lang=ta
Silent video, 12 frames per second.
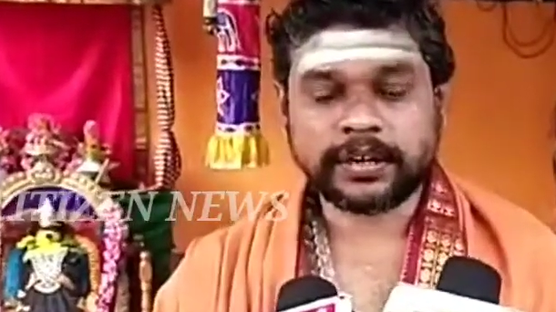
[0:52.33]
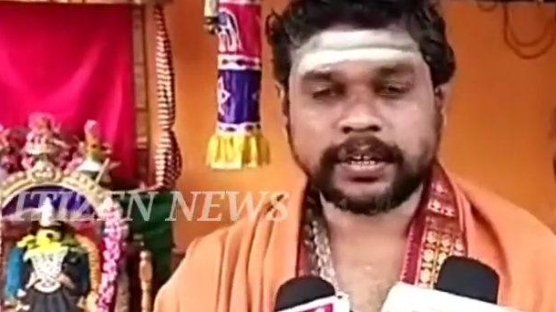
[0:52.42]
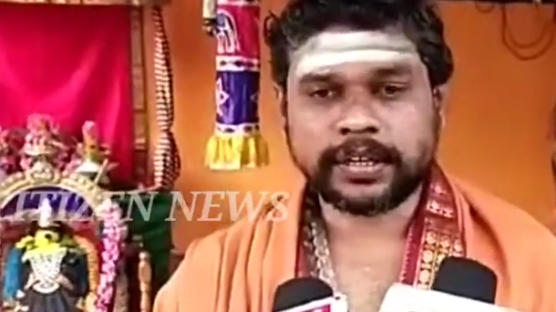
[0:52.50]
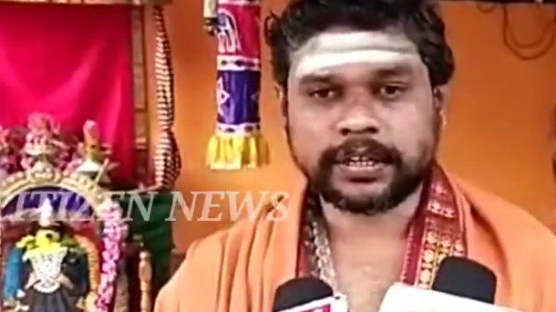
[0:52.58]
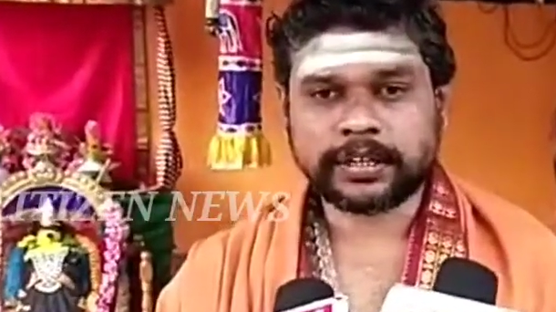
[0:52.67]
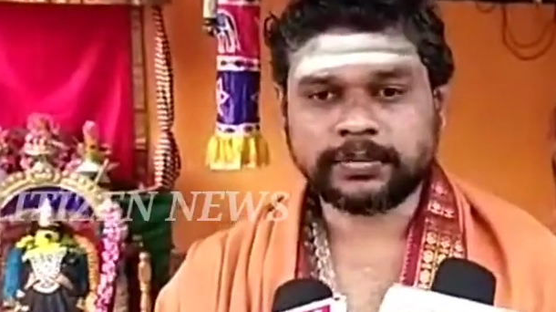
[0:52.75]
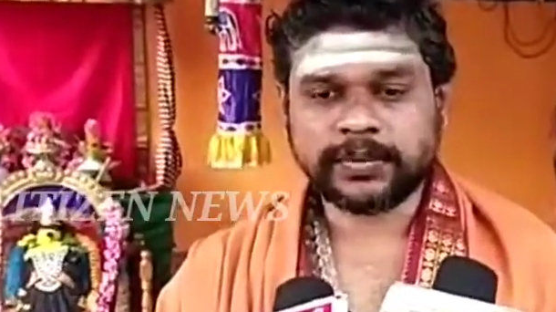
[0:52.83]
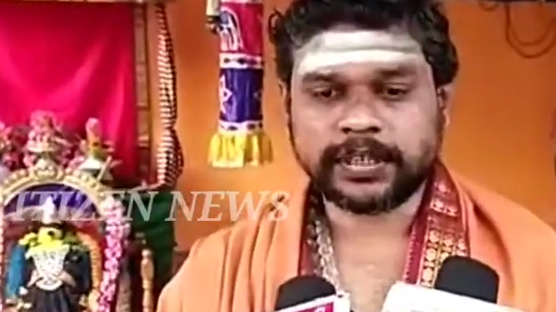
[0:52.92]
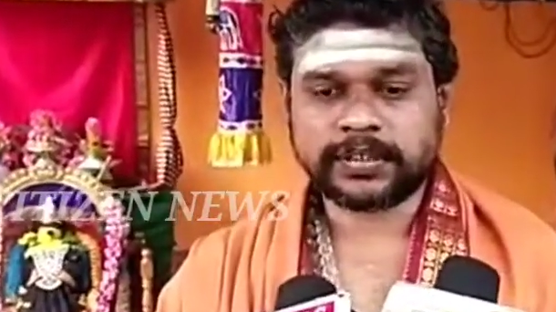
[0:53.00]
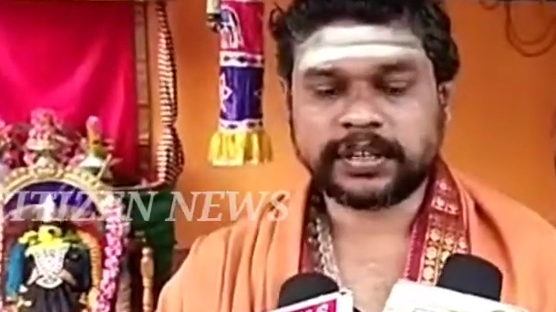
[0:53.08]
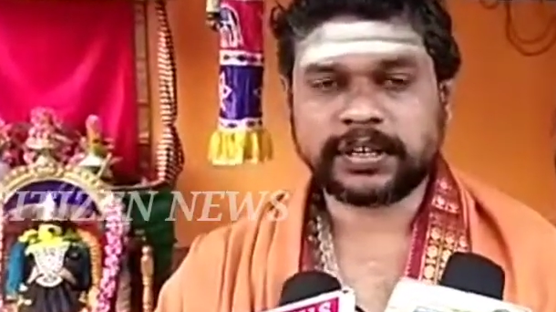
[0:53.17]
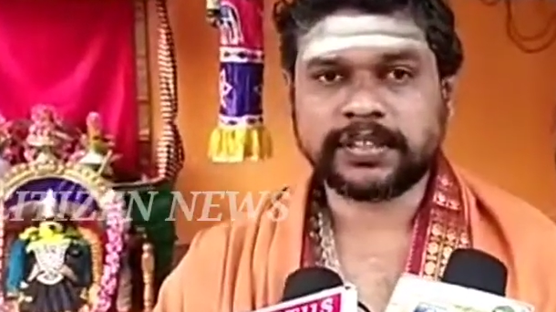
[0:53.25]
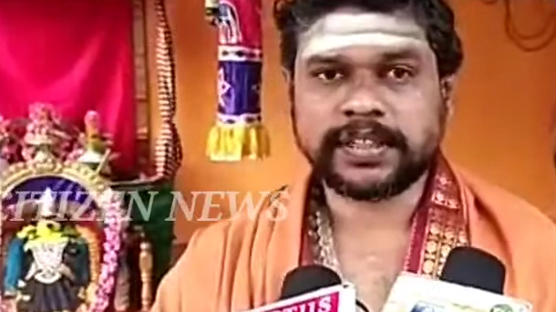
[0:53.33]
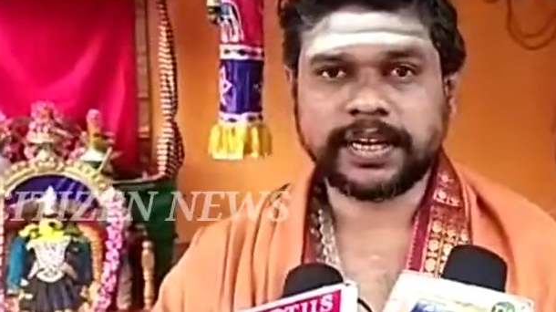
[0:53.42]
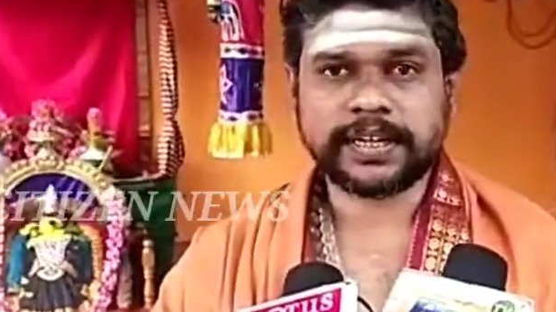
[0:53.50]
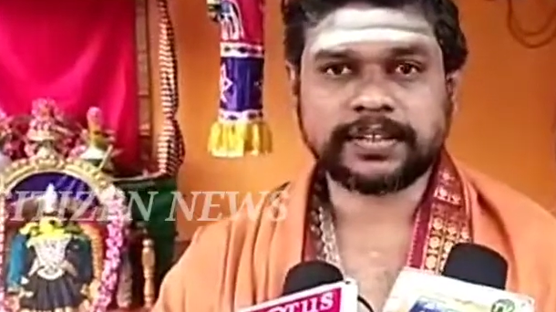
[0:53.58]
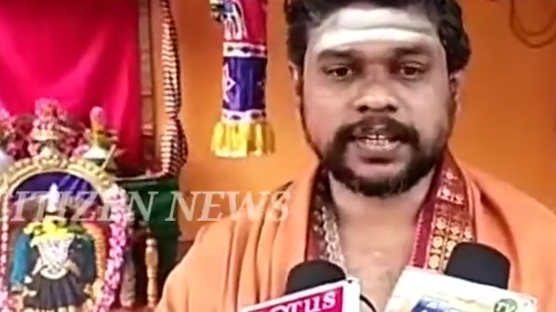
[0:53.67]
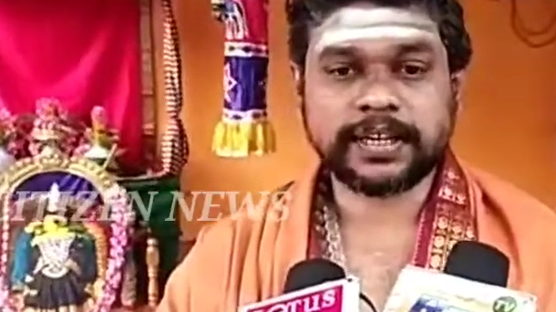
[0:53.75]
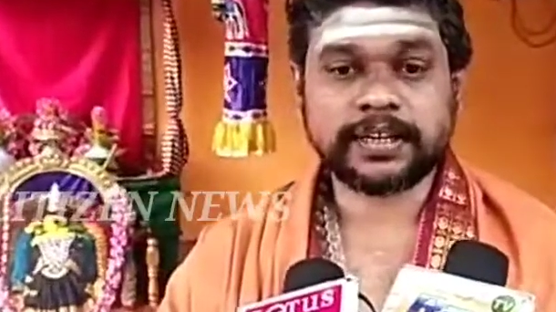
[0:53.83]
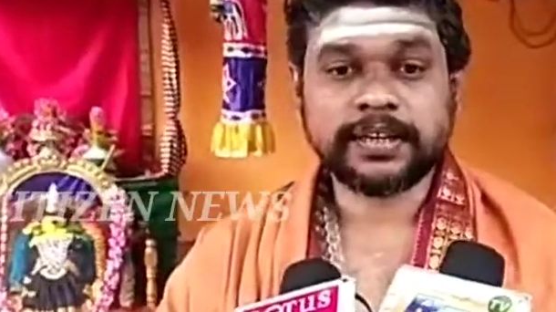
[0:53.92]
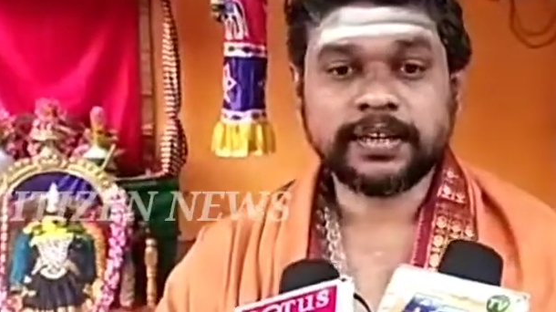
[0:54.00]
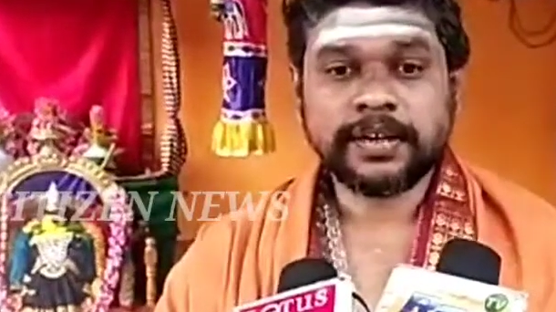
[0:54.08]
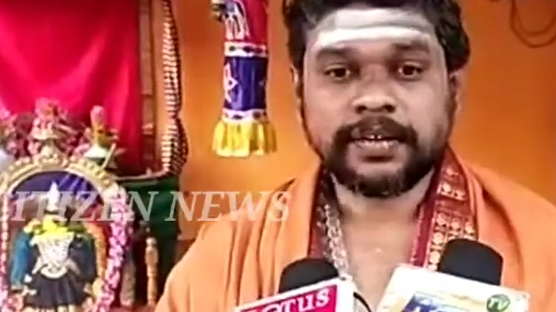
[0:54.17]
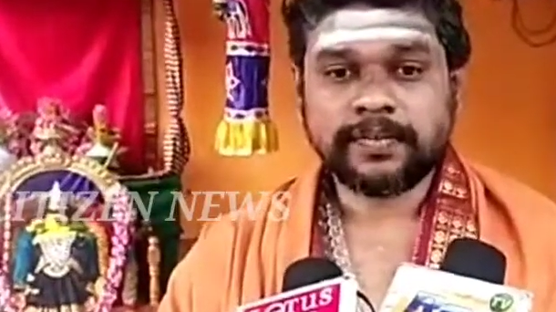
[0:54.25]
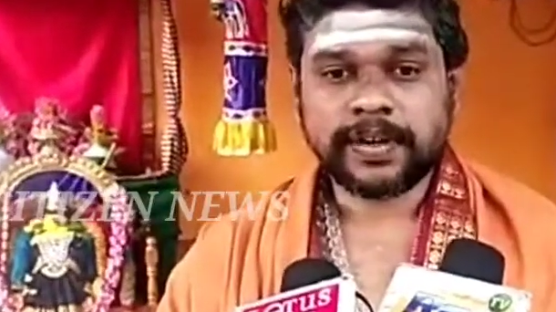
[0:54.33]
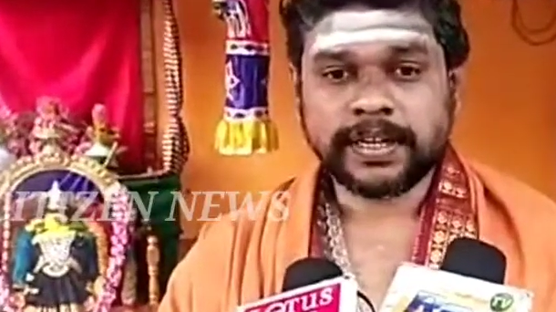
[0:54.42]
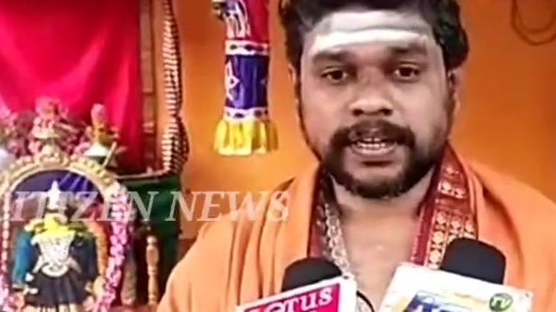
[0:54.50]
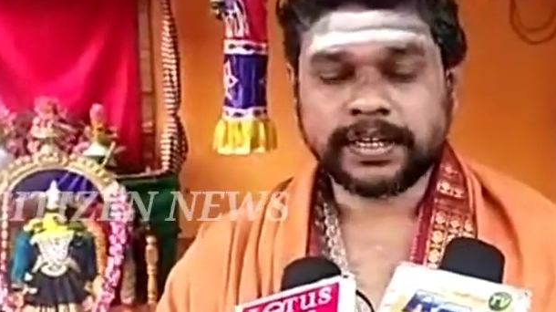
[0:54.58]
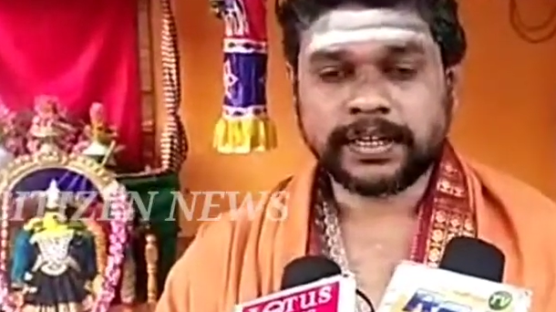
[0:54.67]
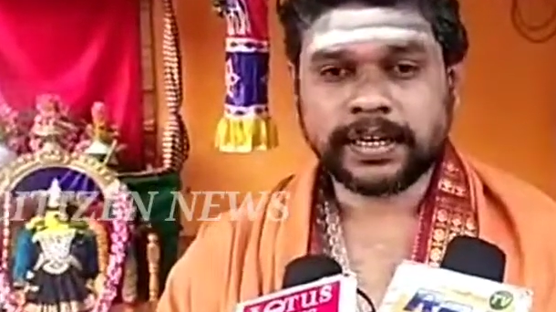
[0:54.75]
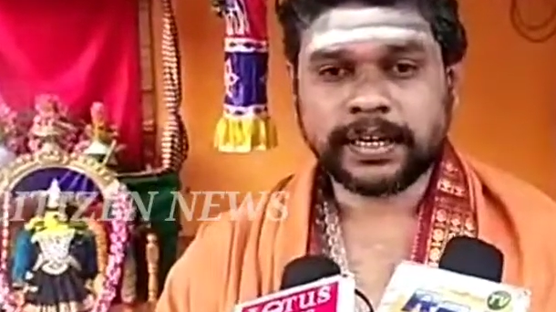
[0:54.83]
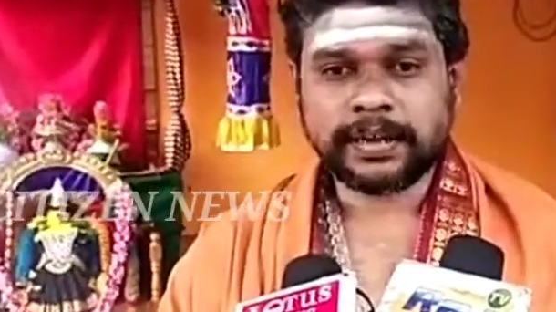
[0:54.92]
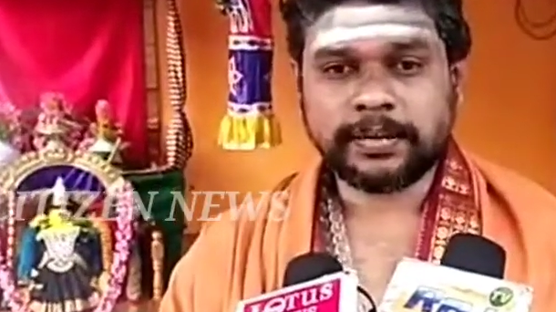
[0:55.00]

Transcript: இருக்கும் இத்திருத்தலத்தில் வருகின்ற